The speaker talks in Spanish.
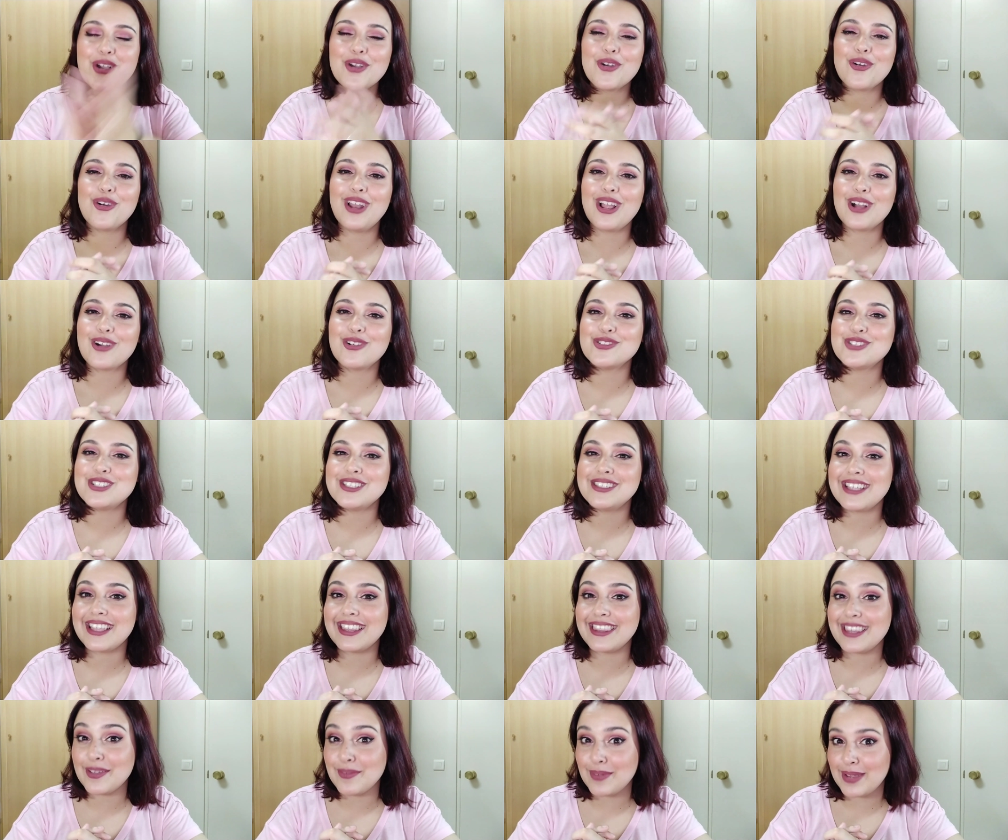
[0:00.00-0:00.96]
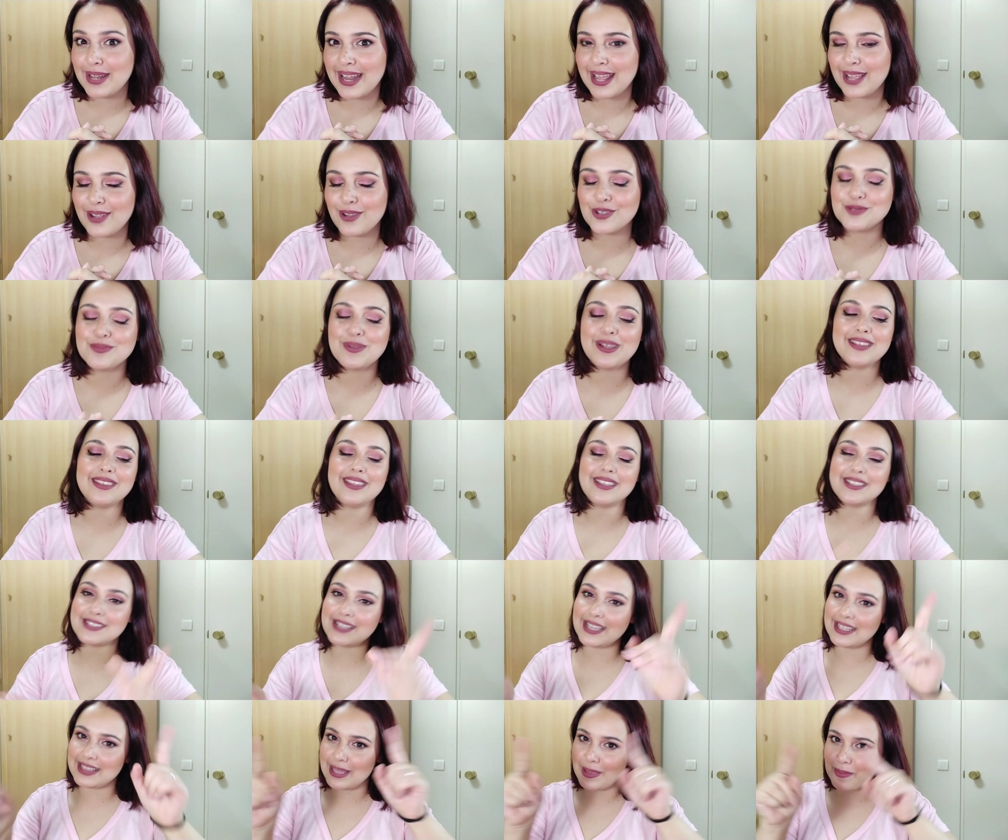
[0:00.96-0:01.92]
con las cositas de vela en
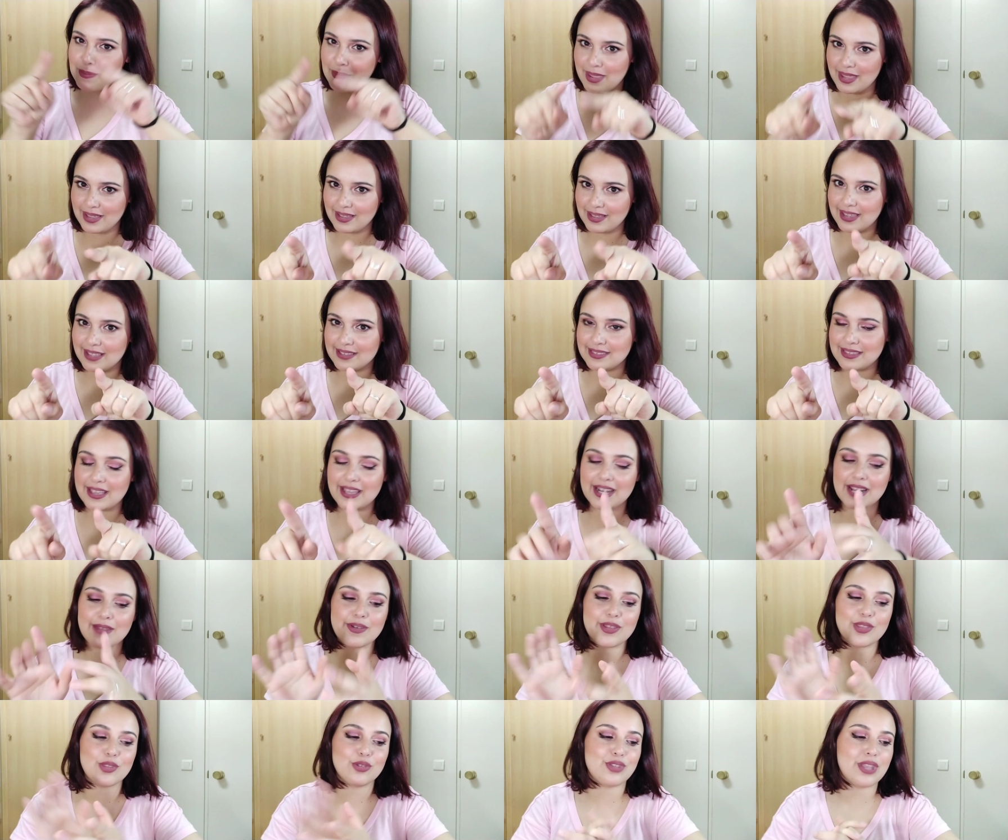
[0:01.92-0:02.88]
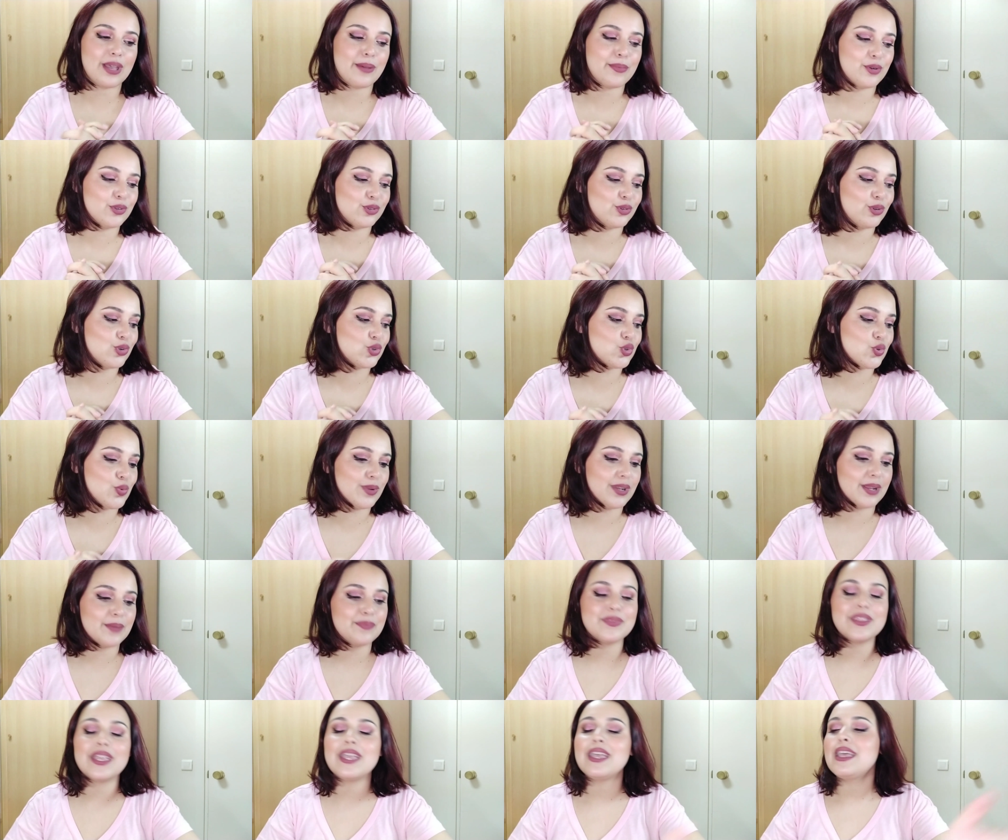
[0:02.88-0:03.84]
Cosmetics, que también está grabado ya, pronto lo
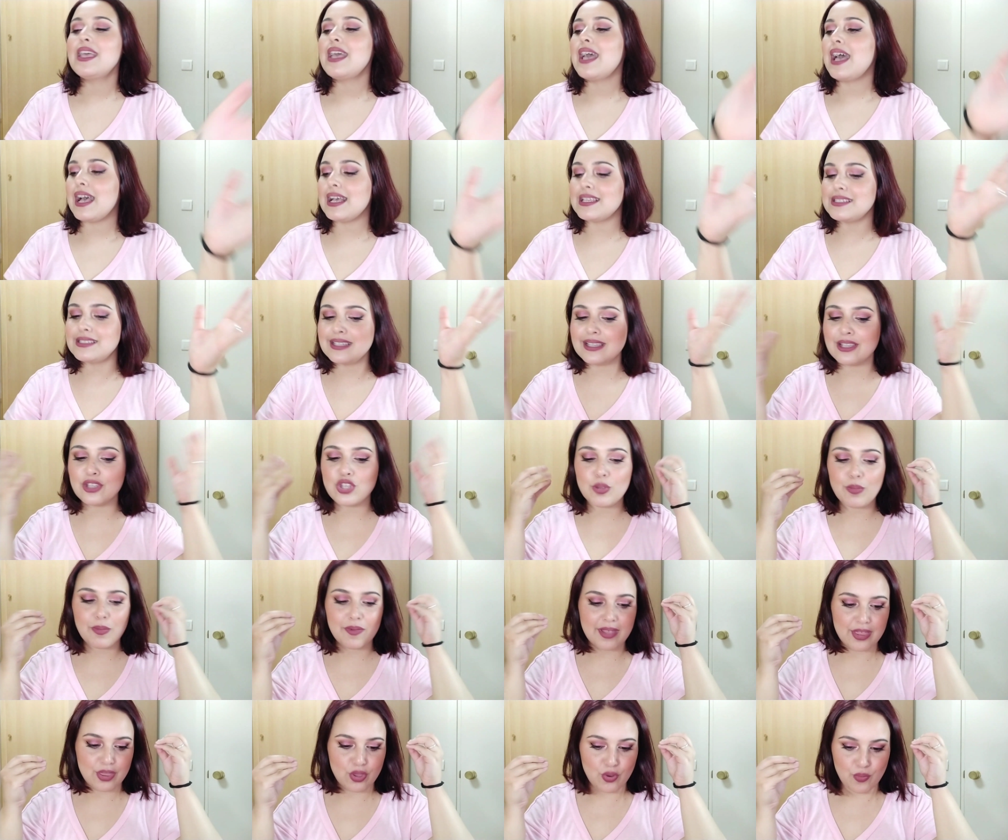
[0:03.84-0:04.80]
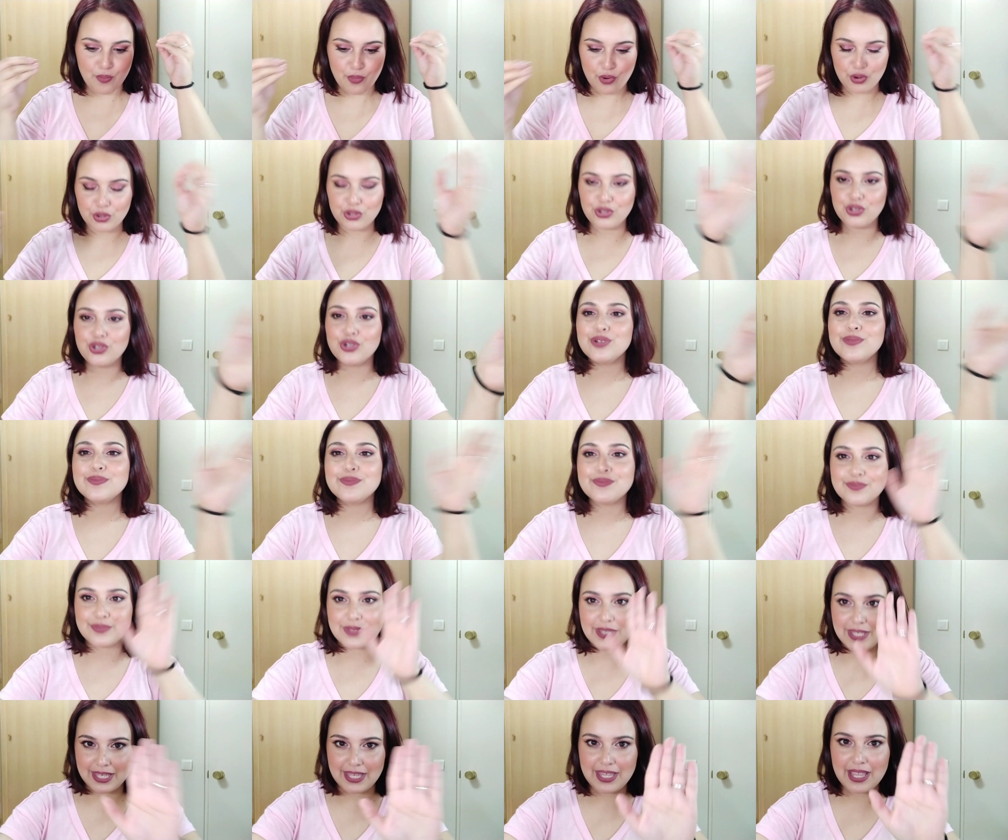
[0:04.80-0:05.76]
subiré. Así que yo me voy a hacer un moño
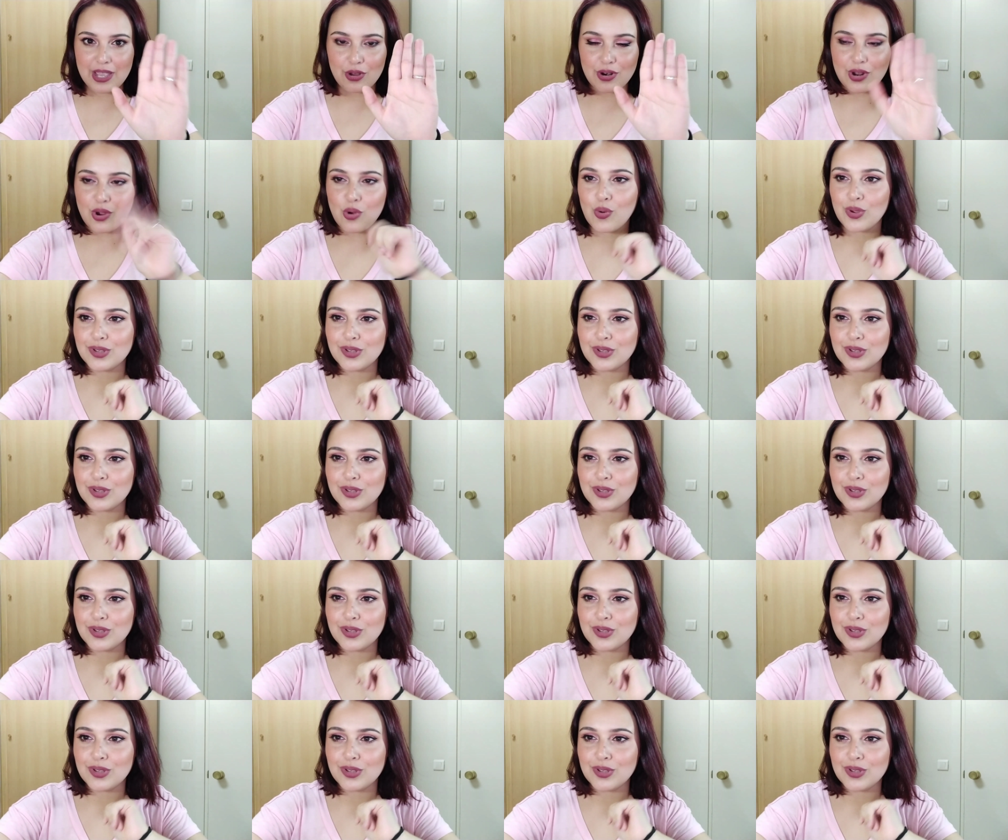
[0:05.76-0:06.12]
y ahora os